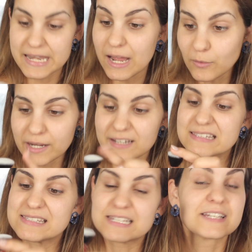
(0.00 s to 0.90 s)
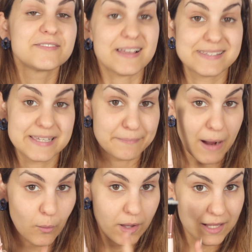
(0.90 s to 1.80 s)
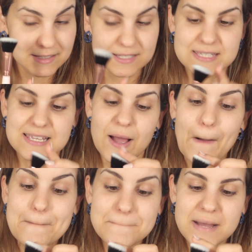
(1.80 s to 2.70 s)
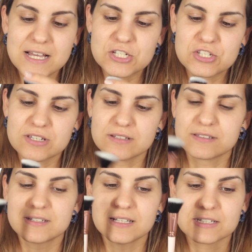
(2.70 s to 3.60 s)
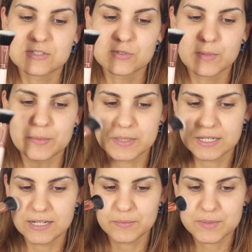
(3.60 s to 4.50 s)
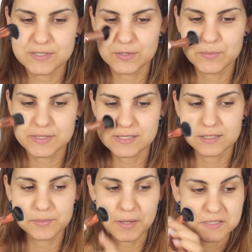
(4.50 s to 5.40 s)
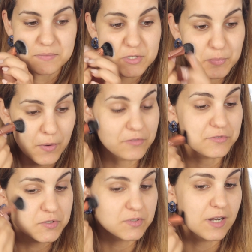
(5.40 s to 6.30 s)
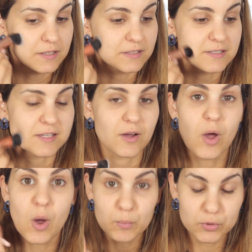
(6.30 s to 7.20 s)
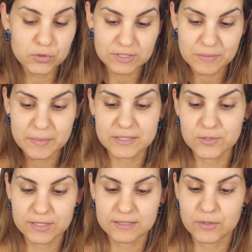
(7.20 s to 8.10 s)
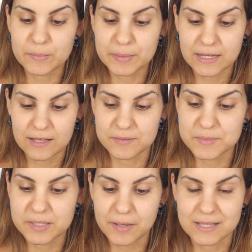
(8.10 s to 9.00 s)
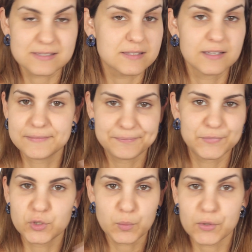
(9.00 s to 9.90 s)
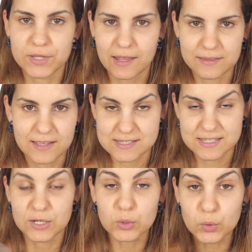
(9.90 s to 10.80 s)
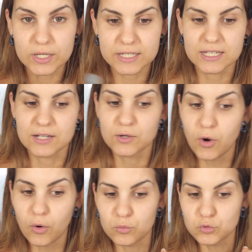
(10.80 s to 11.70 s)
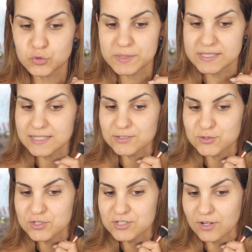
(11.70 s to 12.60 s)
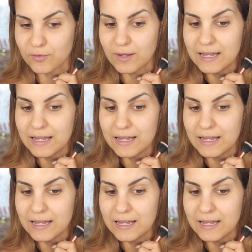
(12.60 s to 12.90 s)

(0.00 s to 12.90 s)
Não quer dizer que vá ser mau, atenção, mas gente, ele é super pequenininho para ser um pincel de base, mas pode funcionar, atenção, porque ultimamente eu até tenho aplicado a minha base no meu dia a dia, assim na correria, com os pincelitos que estão